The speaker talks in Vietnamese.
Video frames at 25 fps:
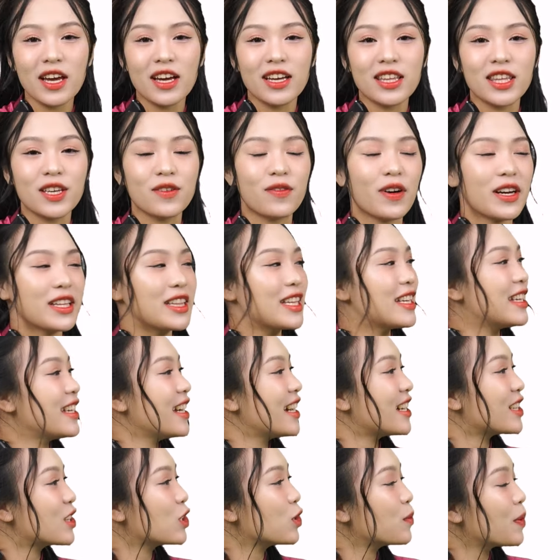Như vậy thì
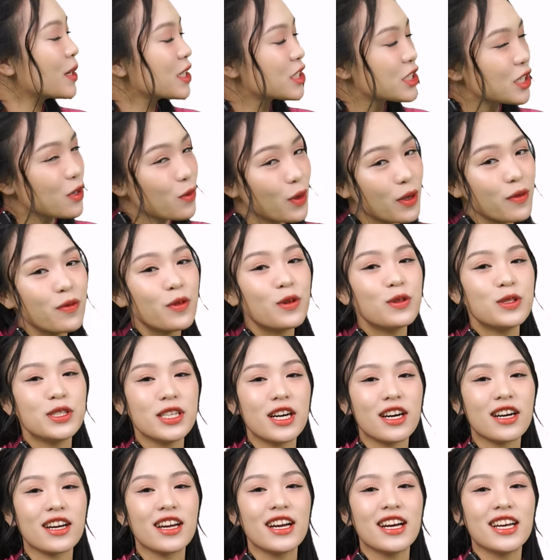thưa bác sĩ Nguyễn Phú
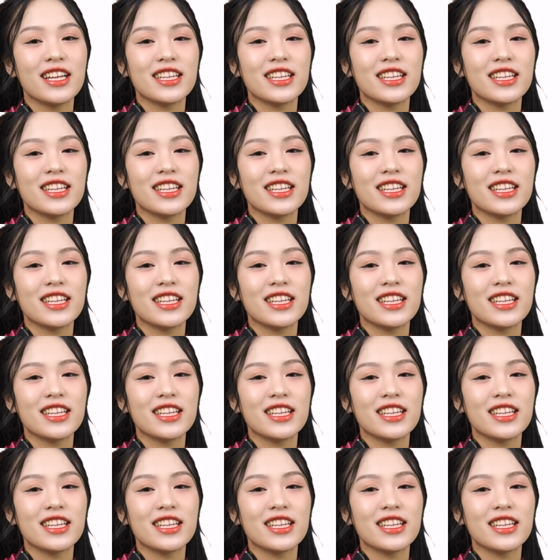Trân,